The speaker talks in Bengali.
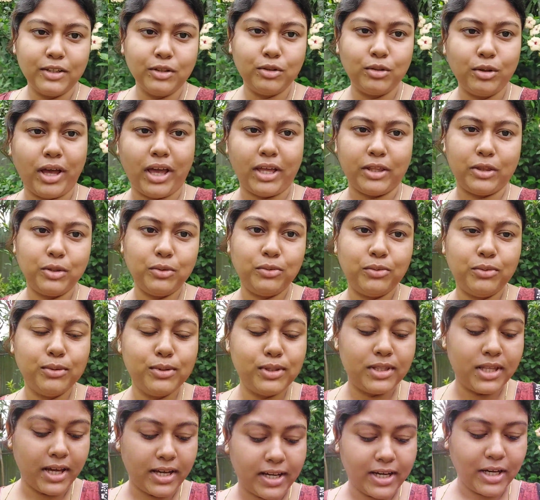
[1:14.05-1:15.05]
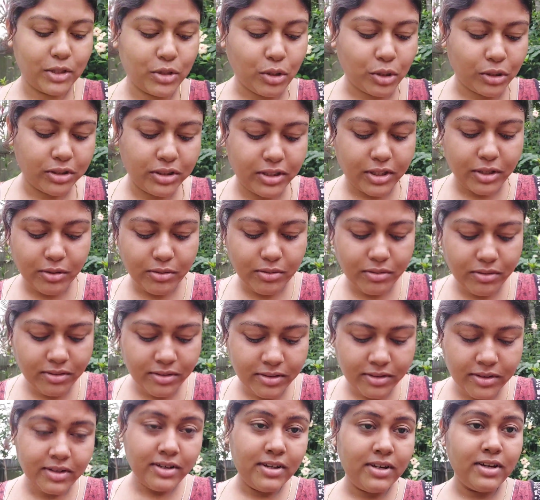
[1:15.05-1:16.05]
কিন্তু এত ফুল থাকা সত্ত্বেও
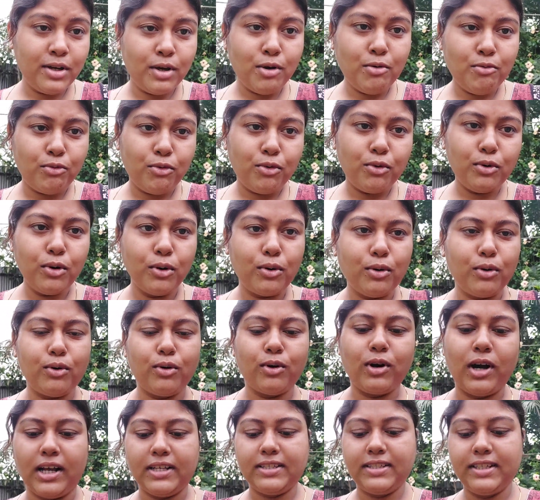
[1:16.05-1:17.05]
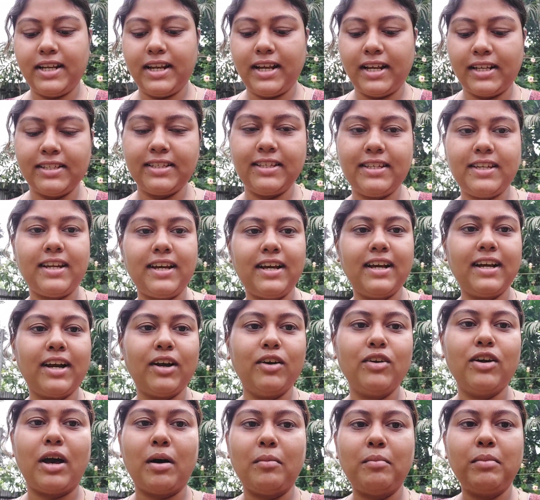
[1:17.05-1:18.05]
ফুল কোনো কাজে লাগছে না
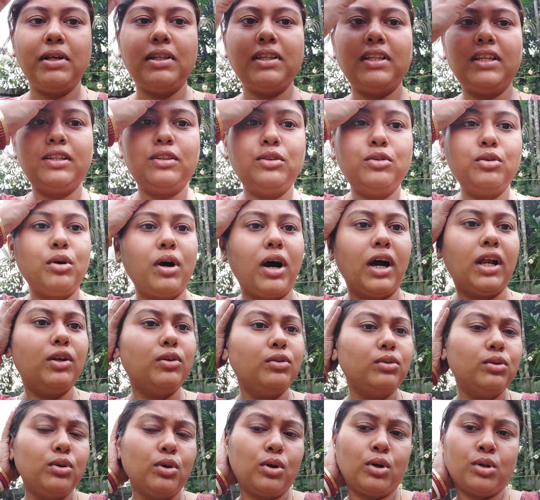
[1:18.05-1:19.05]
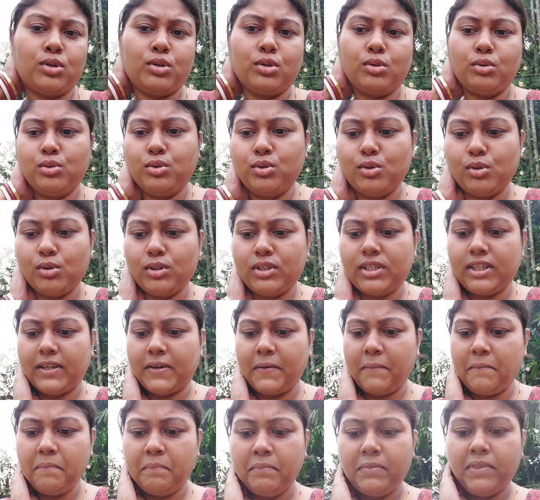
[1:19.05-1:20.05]
কারণ আমাদের তো আনন্দ অসৌধ চলছে
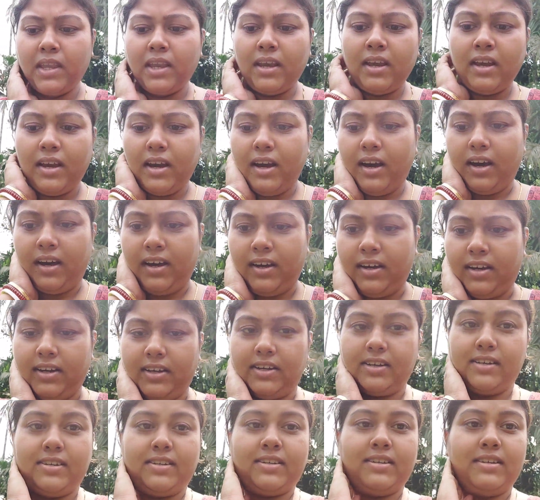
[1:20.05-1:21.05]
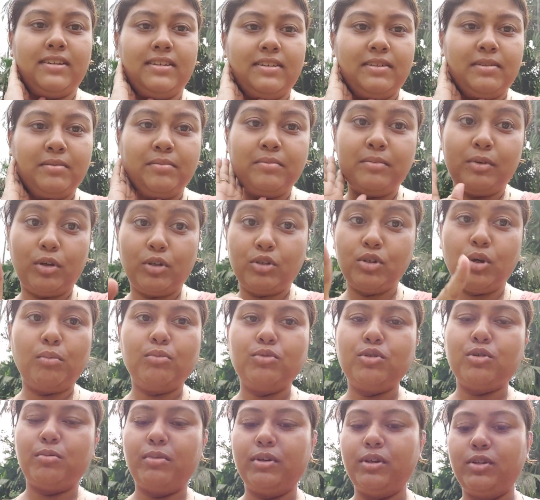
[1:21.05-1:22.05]
আর ওই
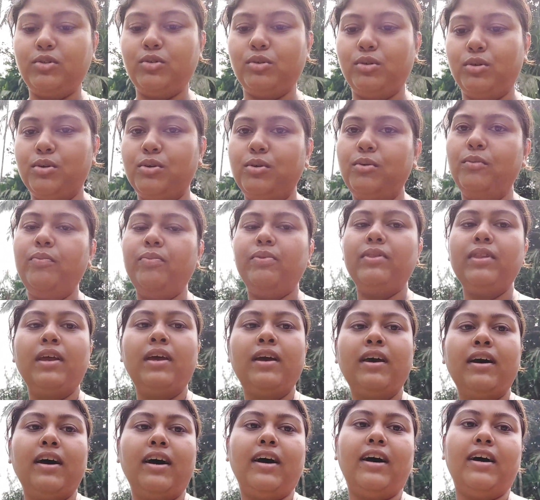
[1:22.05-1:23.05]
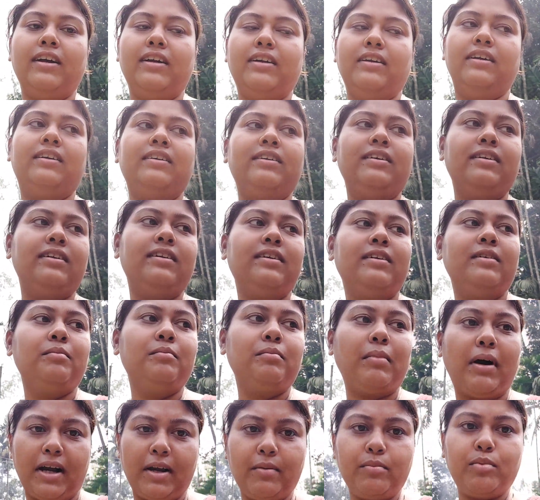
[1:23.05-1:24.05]
চমচমের জন্য আর
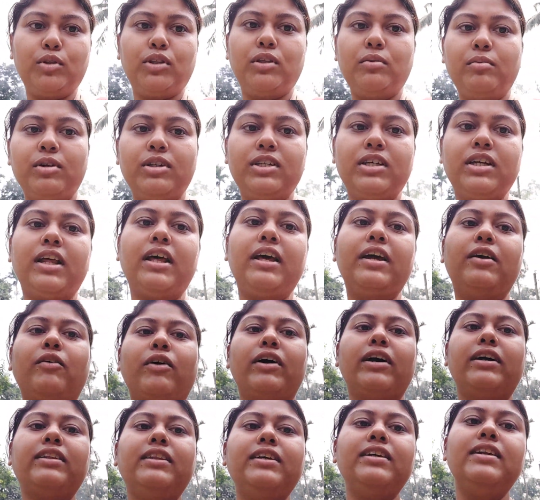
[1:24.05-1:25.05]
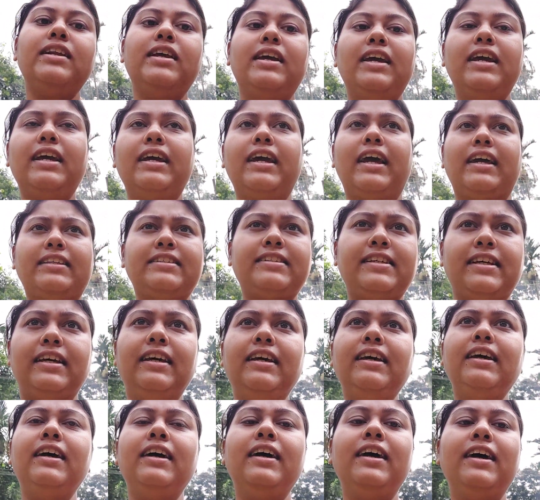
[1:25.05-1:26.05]
পাড়া প্রতিবেশীরা এই কয়েকদিন নিয়ে গেছে
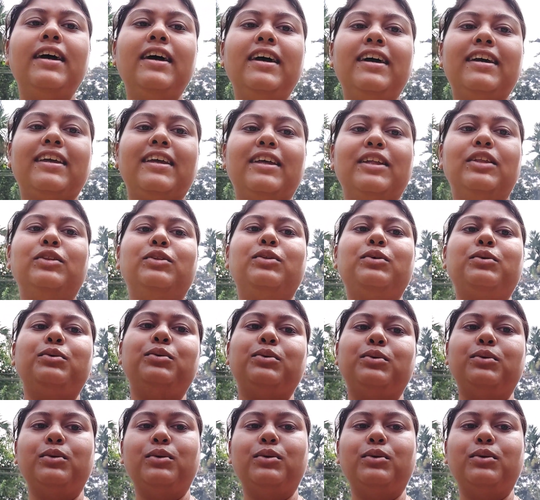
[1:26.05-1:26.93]
কিন্তু